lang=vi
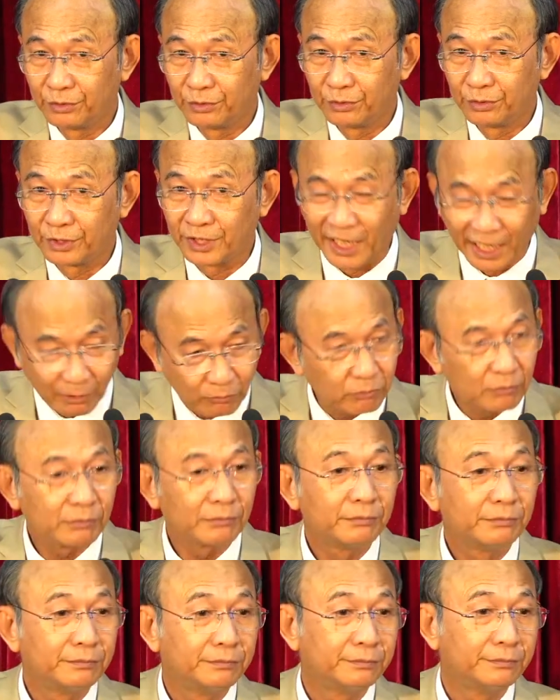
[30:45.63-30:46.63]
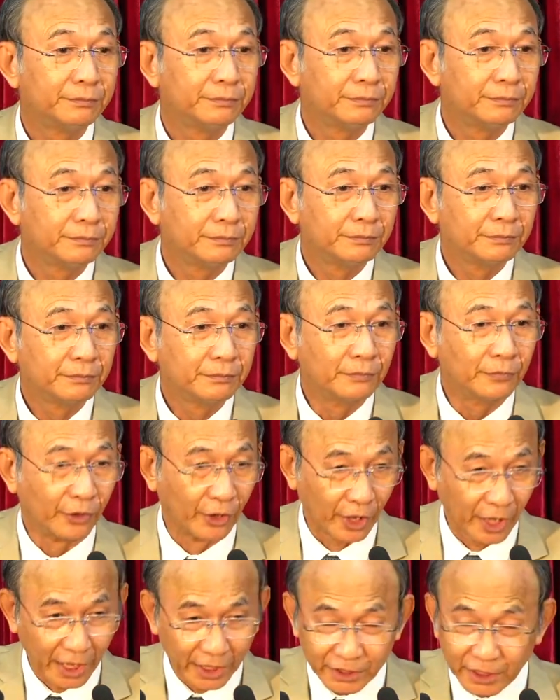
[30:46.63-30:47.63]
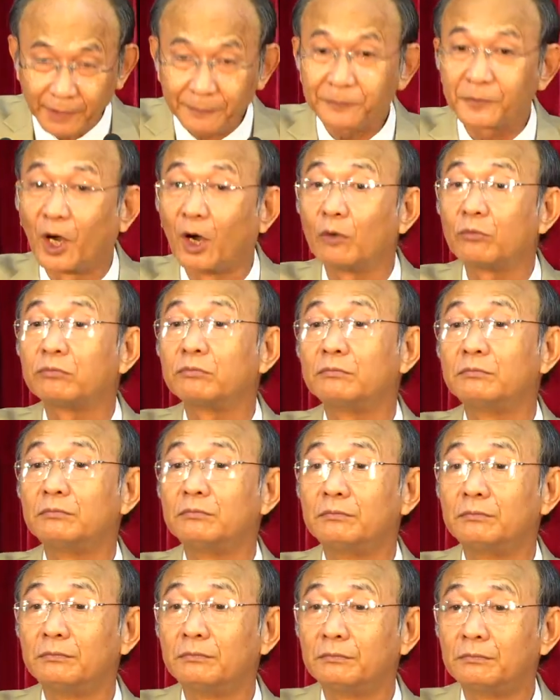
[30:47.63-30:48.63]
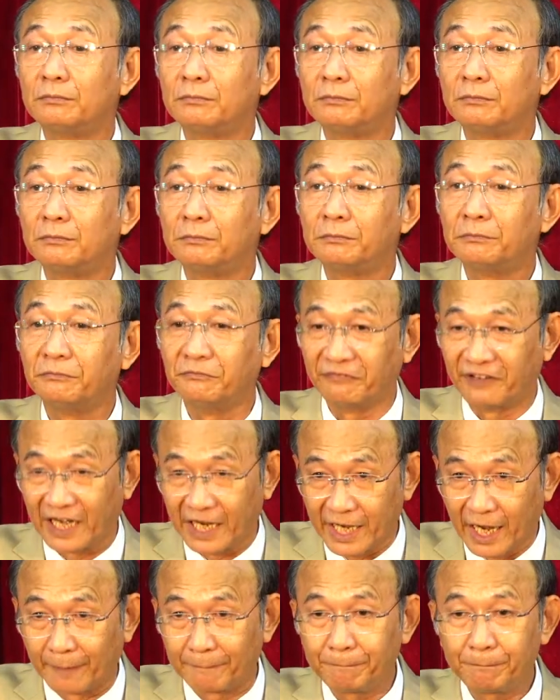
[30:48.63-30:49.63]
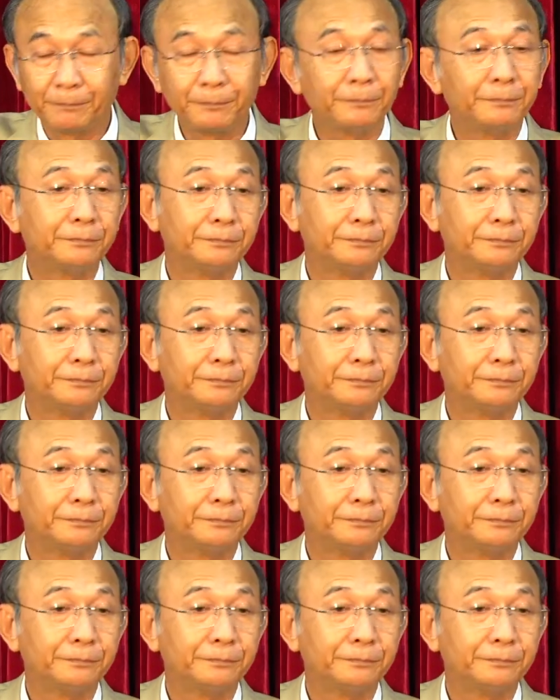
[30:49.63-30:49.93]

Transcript: khóc, rồi lại tiếp tục va đập.